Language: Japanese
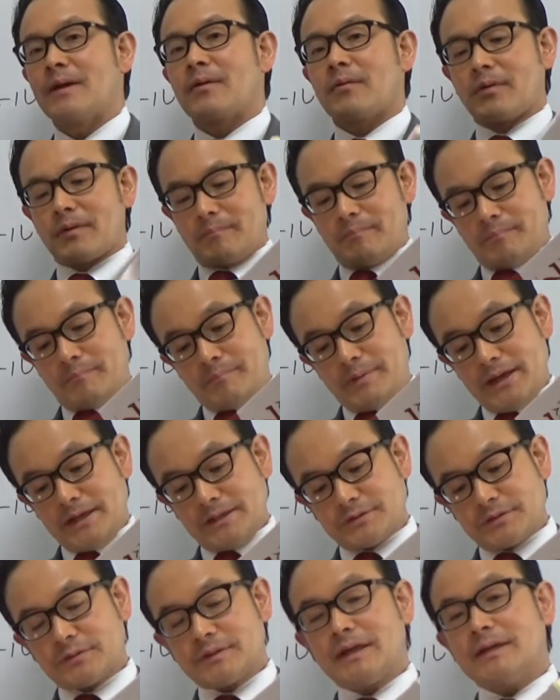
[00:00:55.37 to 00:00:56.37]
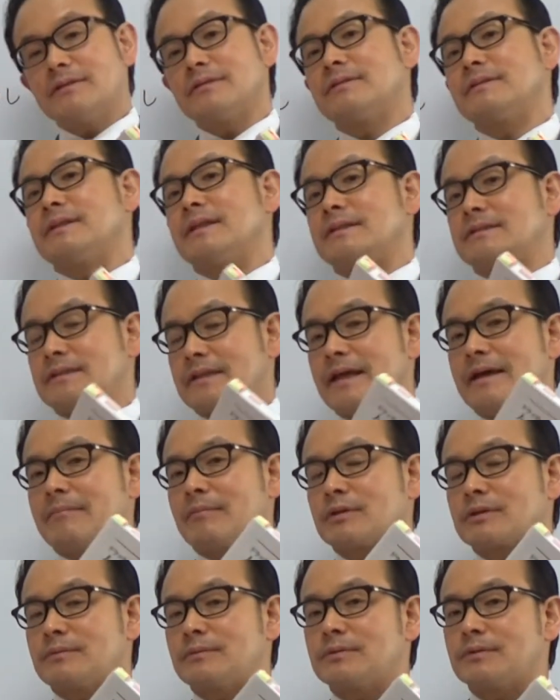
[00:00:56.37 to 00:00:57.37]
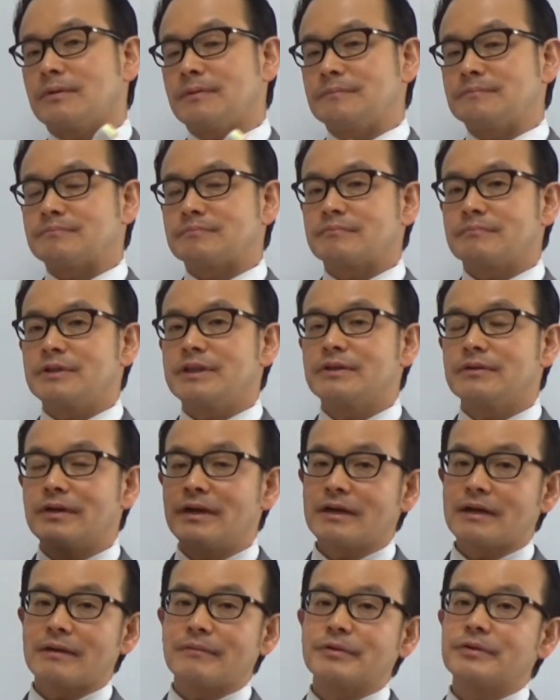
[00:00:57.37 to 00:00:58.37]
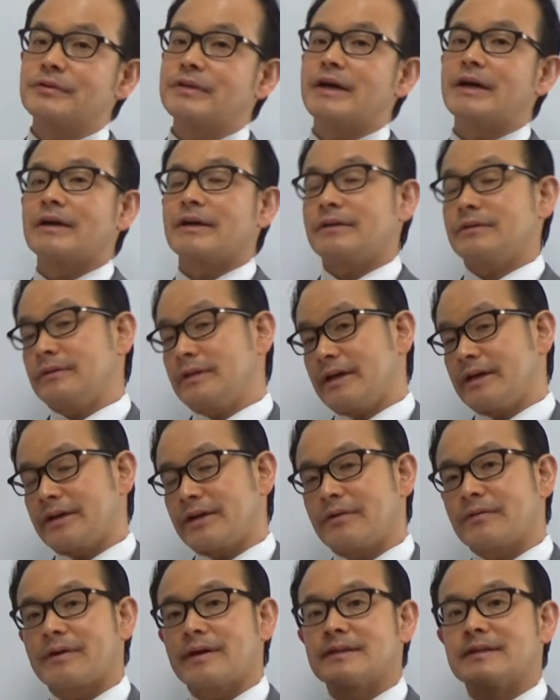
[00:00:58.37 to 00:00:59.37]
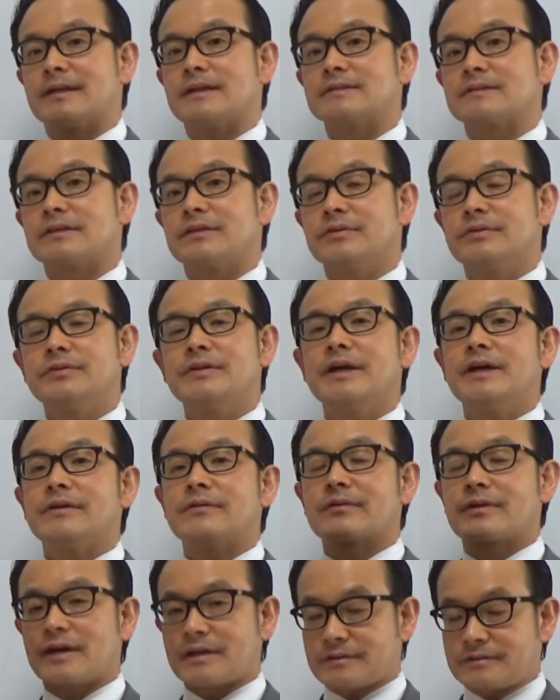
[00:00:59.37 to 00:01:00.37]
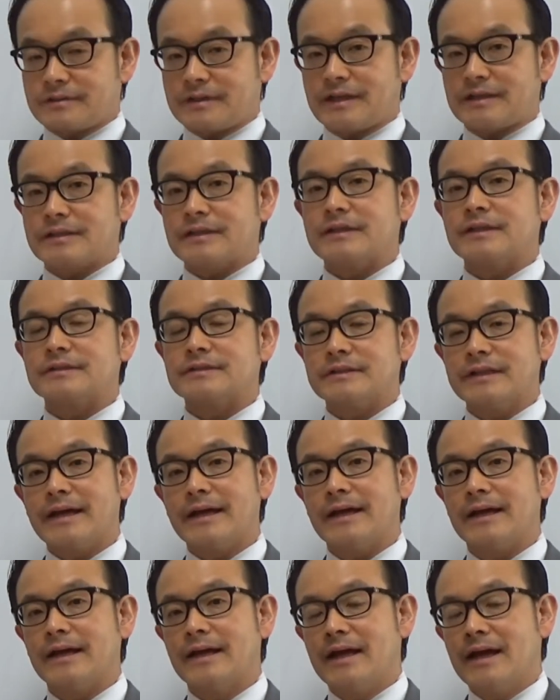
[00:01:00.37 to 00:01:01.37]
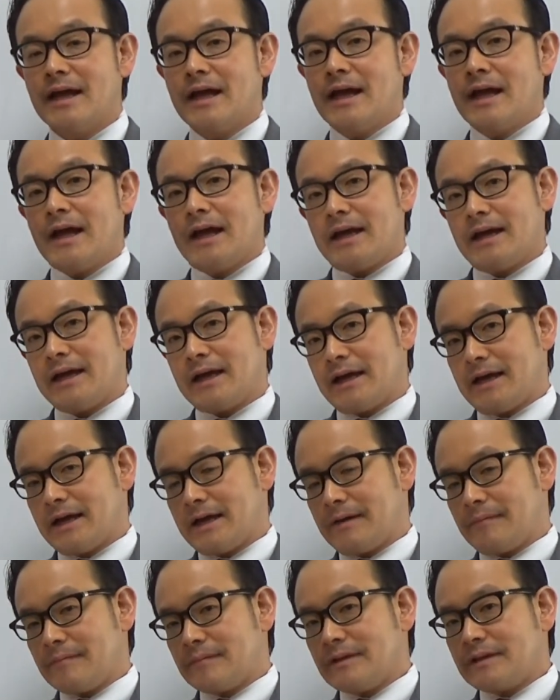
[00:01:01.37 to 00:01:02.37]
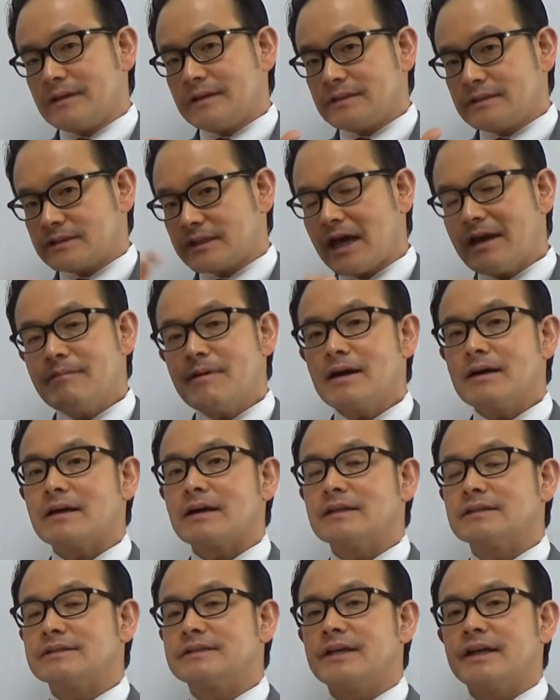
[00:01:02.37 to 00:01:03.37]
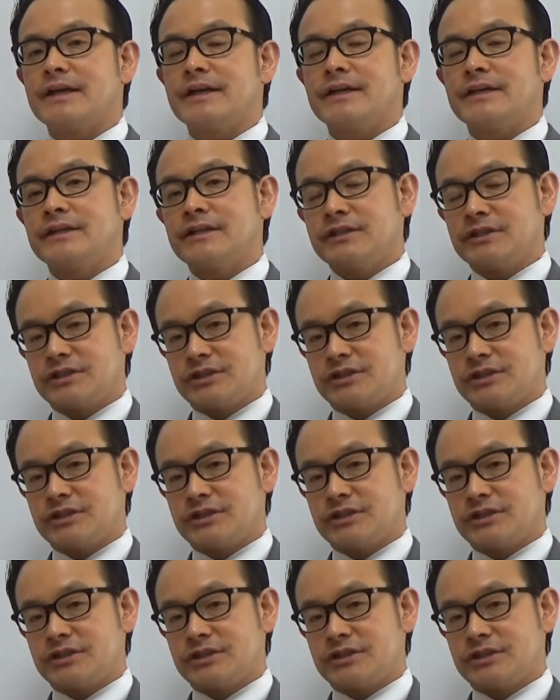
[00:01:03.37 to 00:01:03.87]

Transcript: これベースとなるのにですね、もともとピーター・ドラッカーもユダヤ、ユダヤ系の方なんですけど、ユダヤの格言でですね、えー、裁判官全員